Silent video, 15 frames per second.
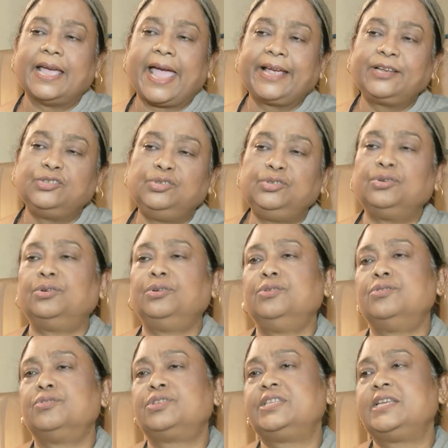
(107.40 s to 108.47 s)
একজন
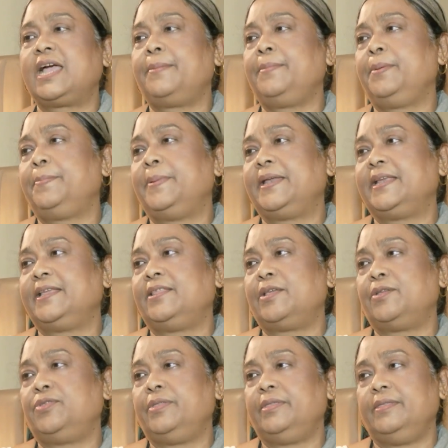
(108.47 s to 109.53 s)
হচ্ছে আমি পেটে
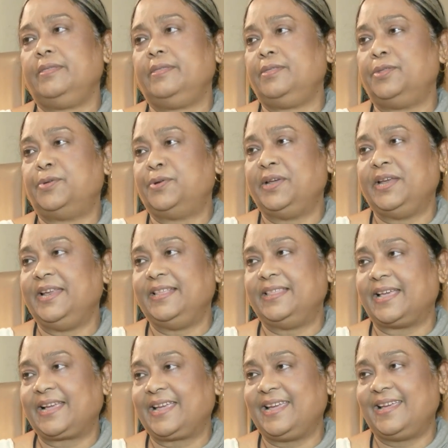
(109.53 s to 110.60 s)
ধরিনি
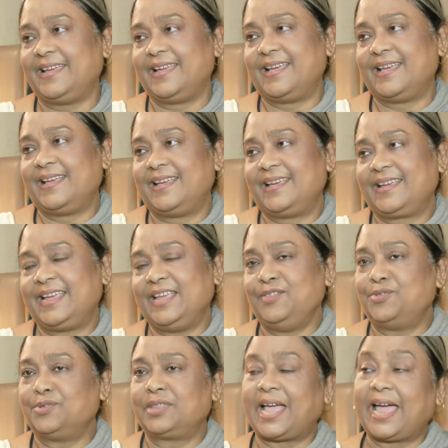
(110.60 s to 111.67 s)
তাকে
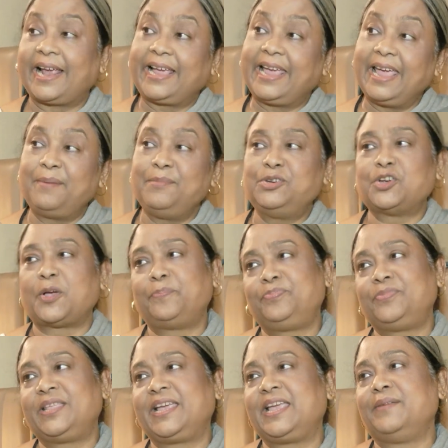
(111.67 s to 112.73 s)
কিন্তু তাকে আমি সব
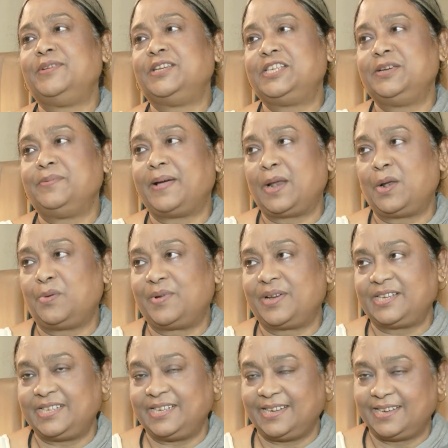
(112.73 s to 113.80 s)
থেকে বেশি
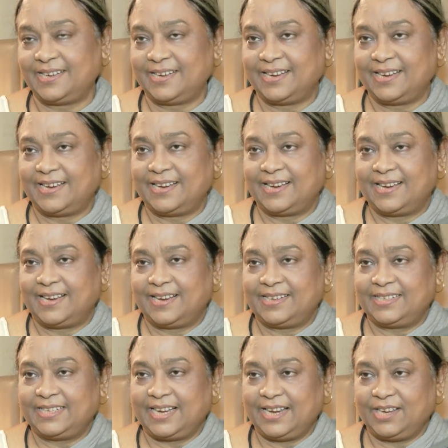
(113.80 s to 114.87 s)
ভালোবাসি
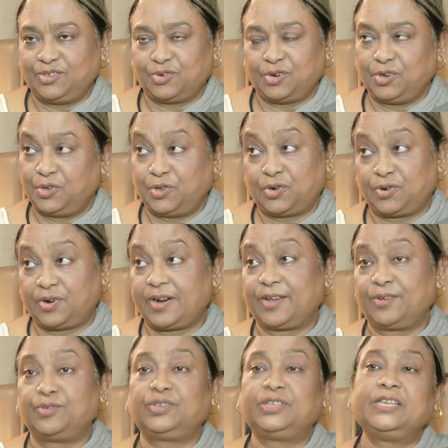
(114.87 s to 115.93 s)
সেই চরিত্রটা
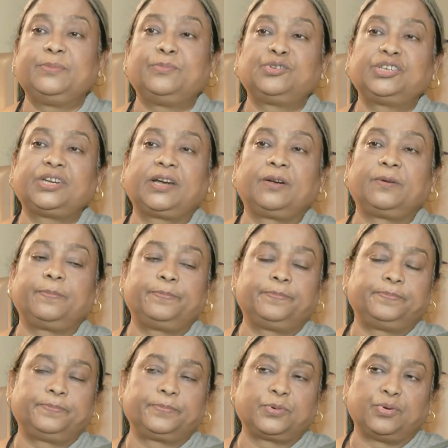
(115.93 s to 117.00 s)
হচ্ছে মোশারফ
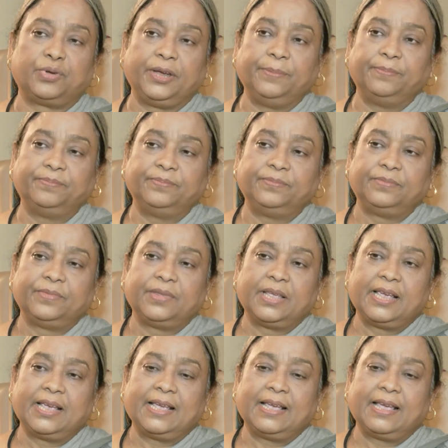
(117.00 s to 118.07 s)
করিম
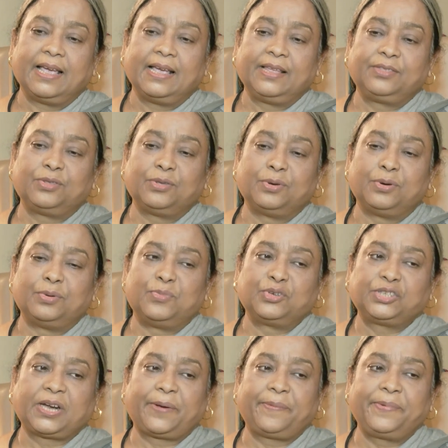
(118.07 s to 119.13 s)
তো
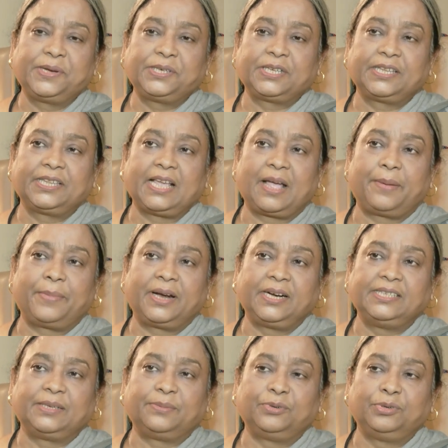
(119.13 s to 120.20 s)
মোশারফের সাথে আমার
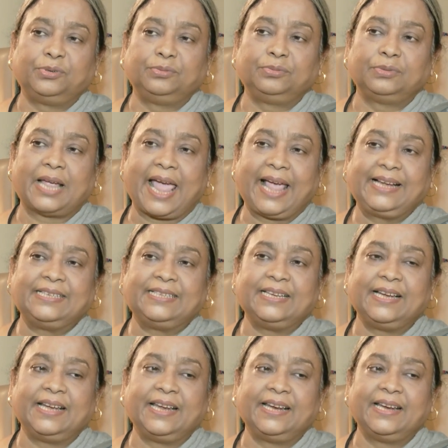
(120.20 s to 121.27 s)
যেমন
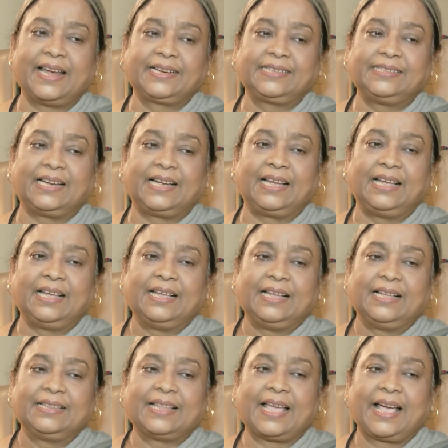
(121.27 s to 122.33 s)
অ্যাক্টিংয়ের একটা
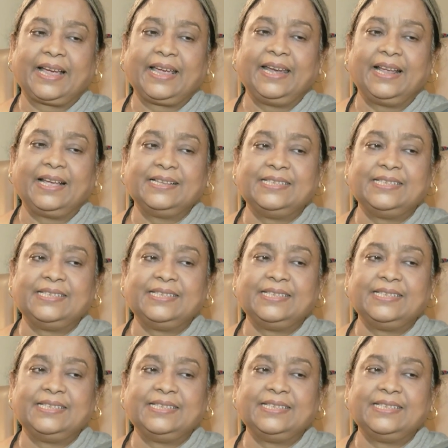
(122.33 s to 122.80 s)
থাকে না